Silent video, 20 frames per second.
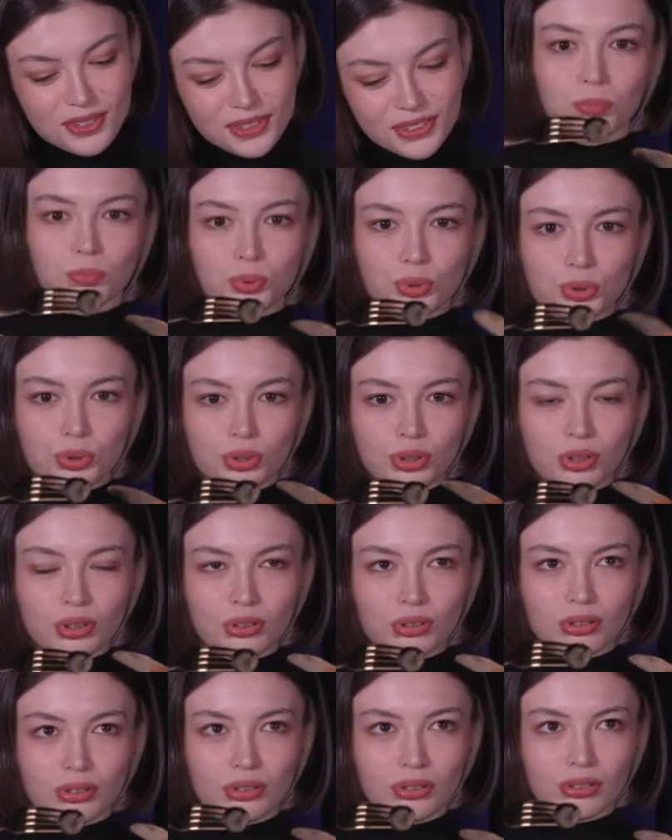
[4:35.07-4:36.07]
bu.
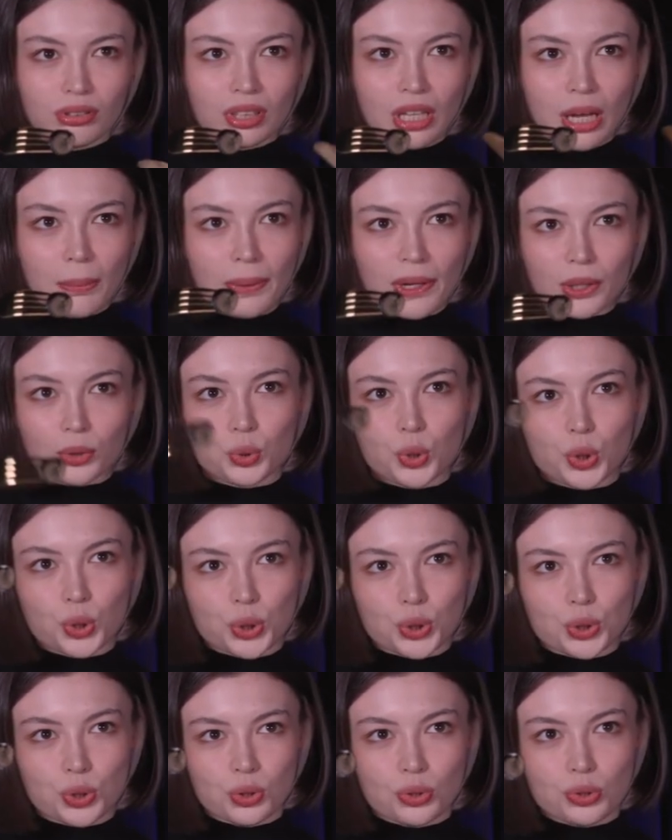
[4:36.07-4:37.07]
Bunu yapan
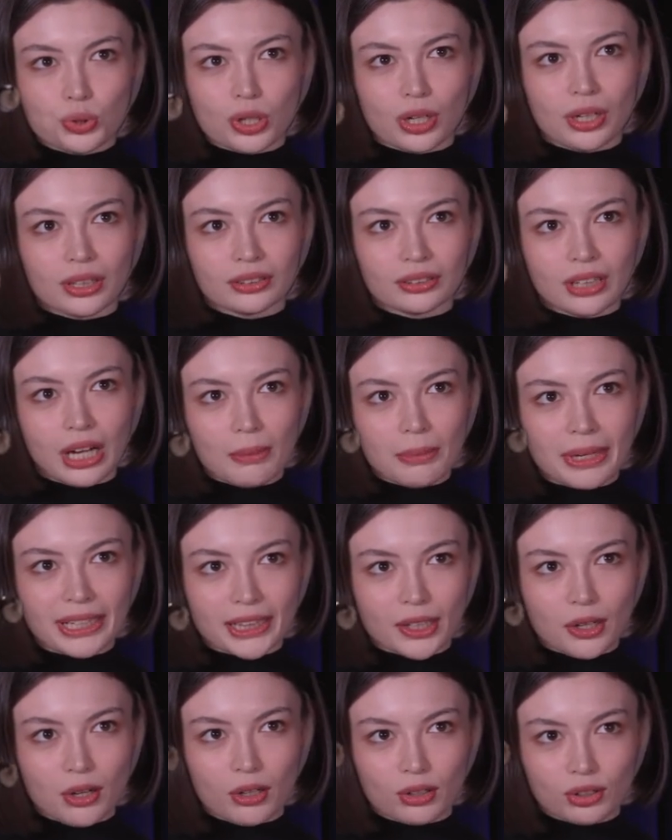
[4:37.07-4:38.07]
kuş şu an
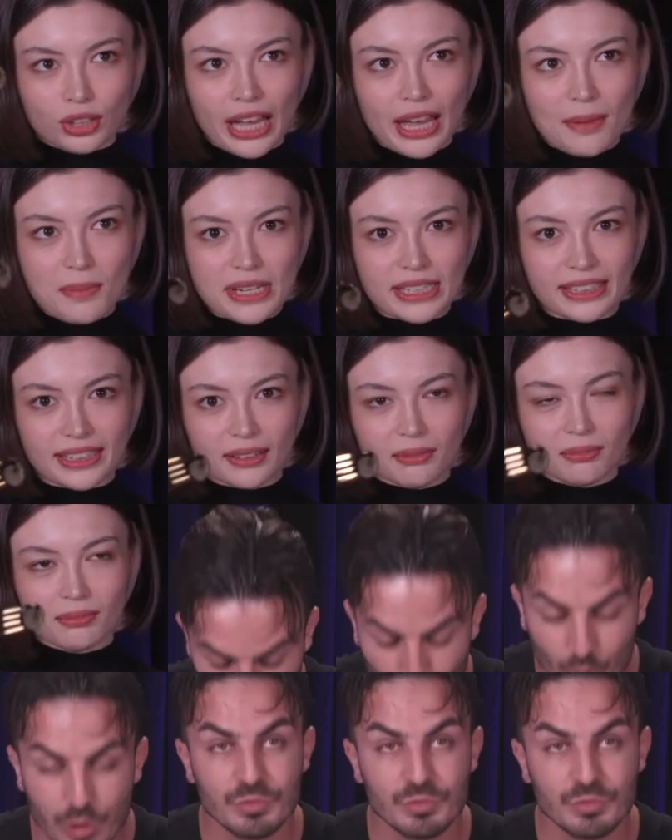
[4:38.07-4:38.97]
rahmetli oldu eminim.